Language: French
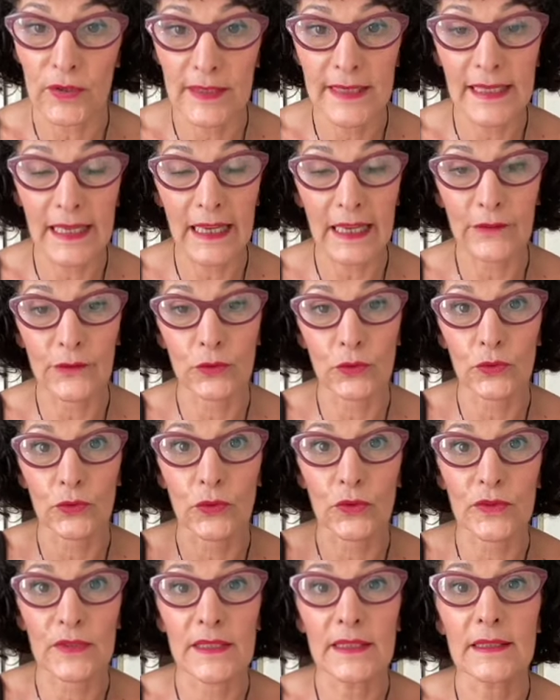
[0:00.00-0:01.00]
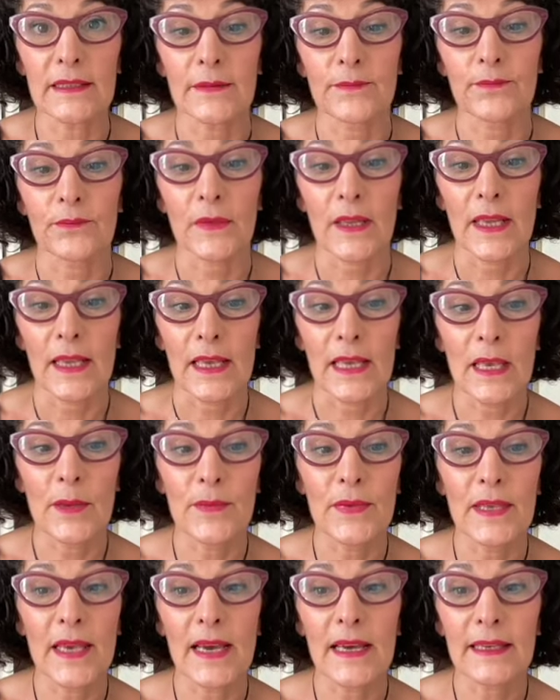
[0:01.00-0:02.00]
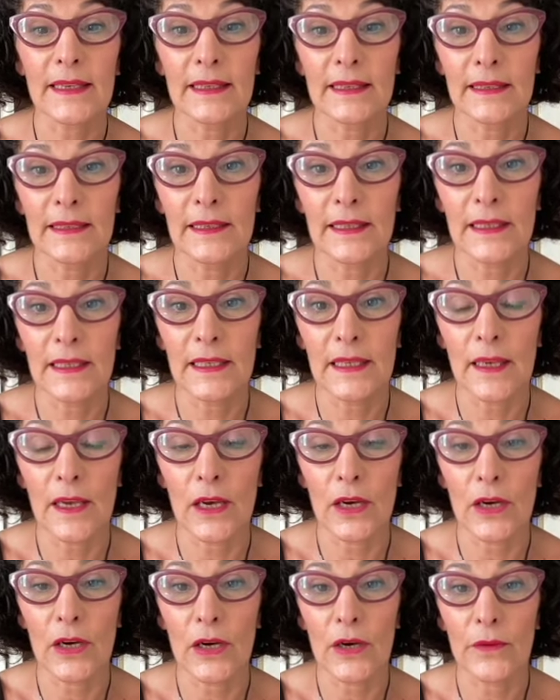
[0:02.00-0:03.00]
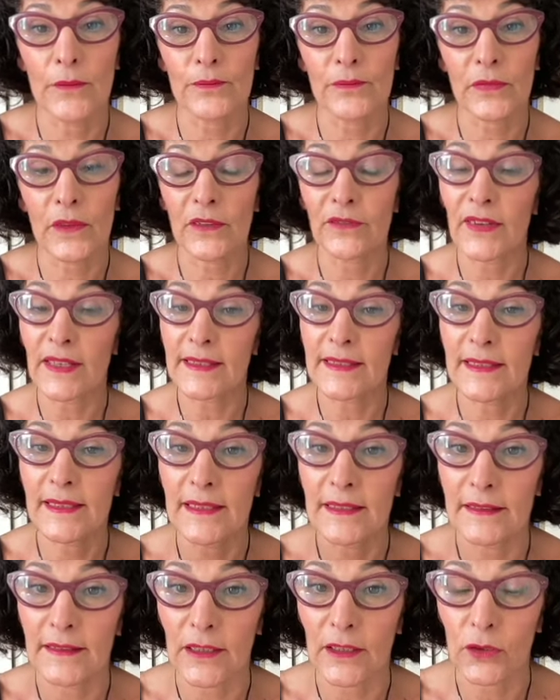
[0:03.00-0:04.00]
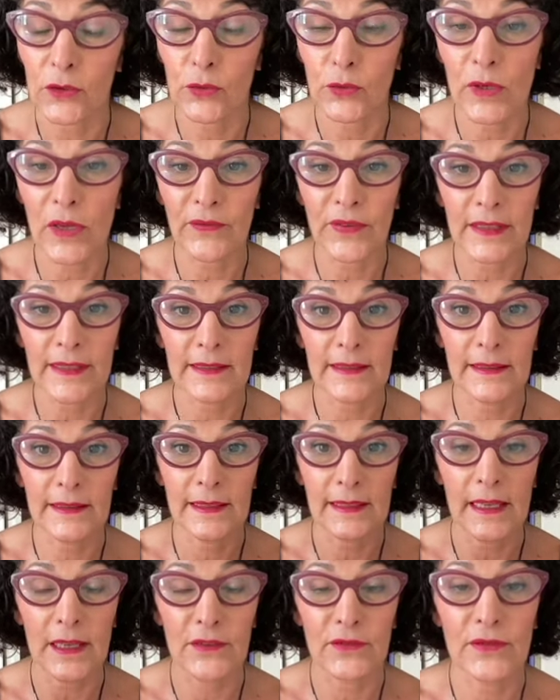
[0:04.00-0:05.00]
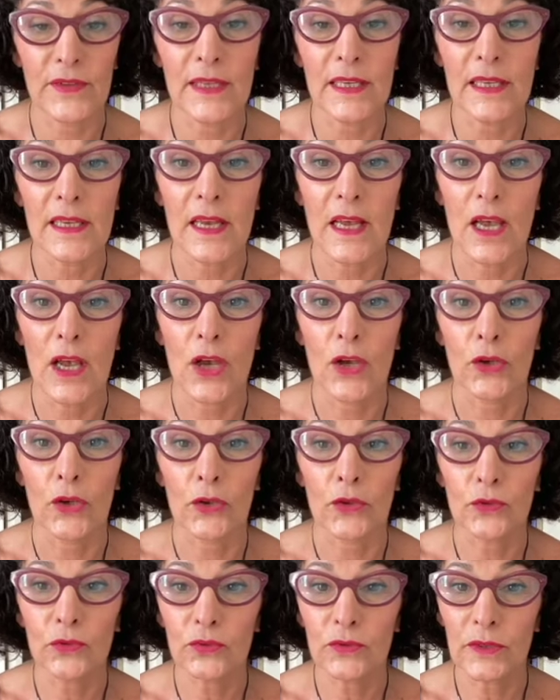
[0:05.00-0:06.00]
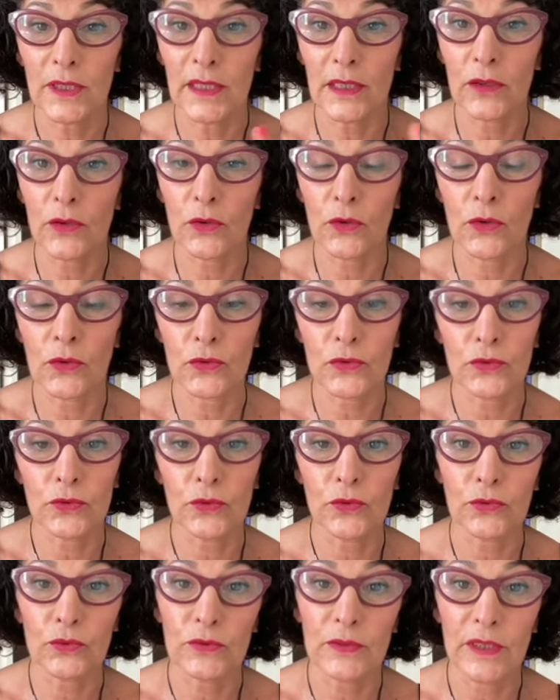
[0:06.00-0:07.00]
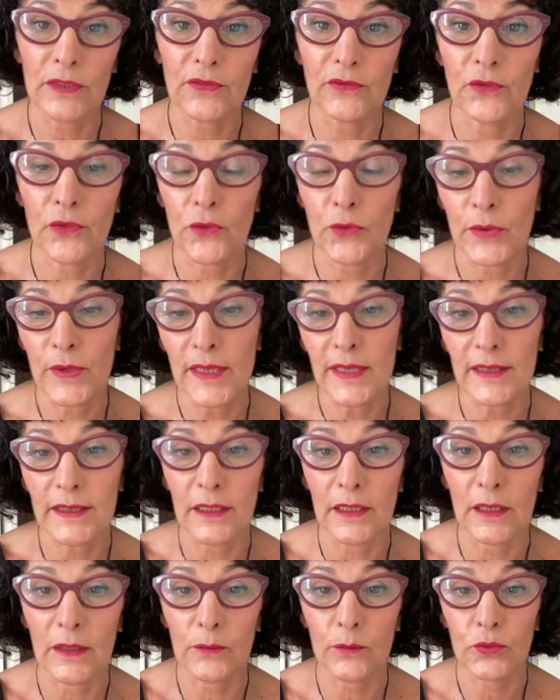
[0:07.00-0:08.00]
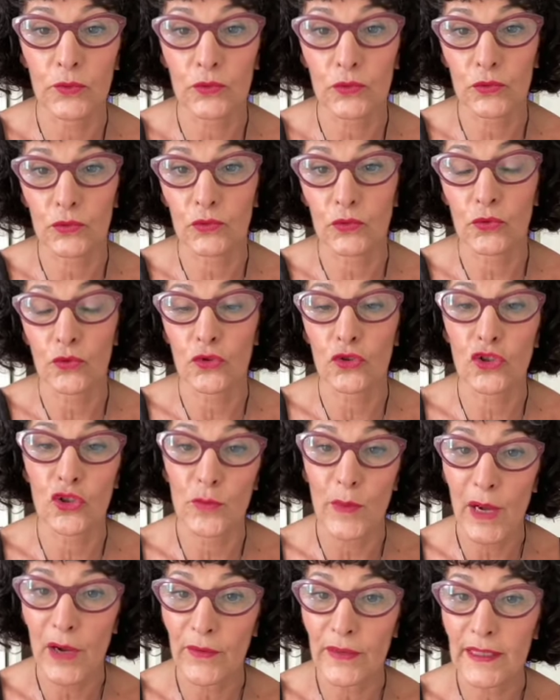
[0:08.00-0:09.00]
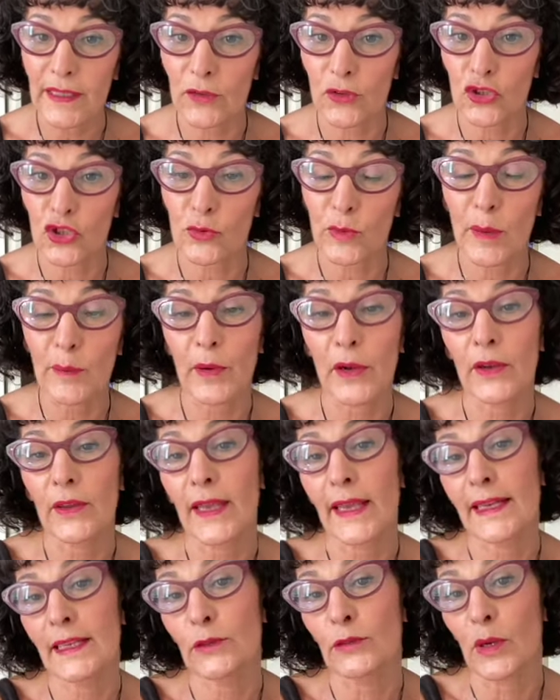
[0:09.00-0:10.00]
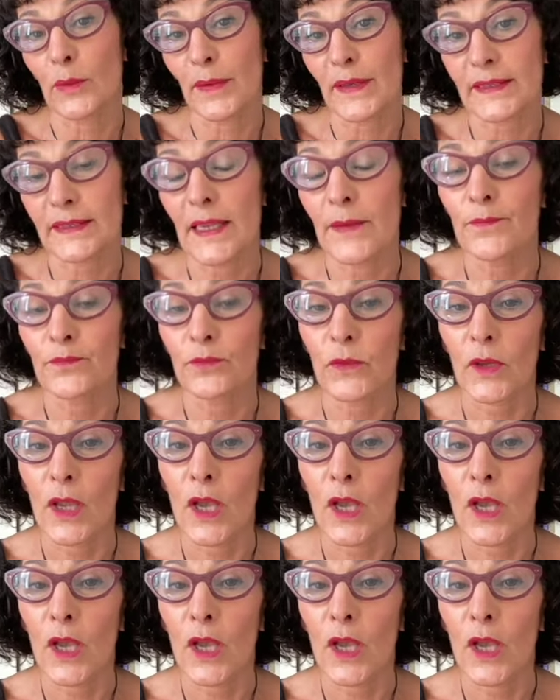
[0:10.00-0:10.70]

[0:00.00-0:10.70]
lorsqu'il arrive sur ton site, eh bien qu'il est euh, facilité, que tu as facilité la vie, que tout est conçu, tout est fluide sur son chemin, on va dire le chemin par lequel il doit passer,